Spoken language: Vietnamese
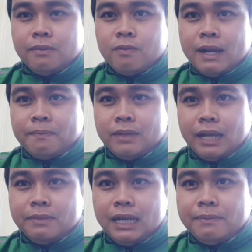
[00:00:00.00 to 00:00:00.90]
một năm
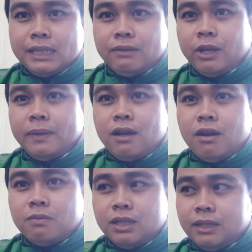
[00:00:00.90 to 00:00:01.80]
chạy 15 16 triệu biết có
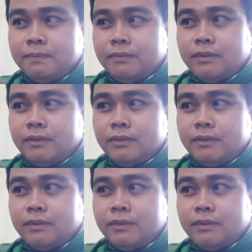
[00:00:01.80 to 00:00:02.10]
không nữa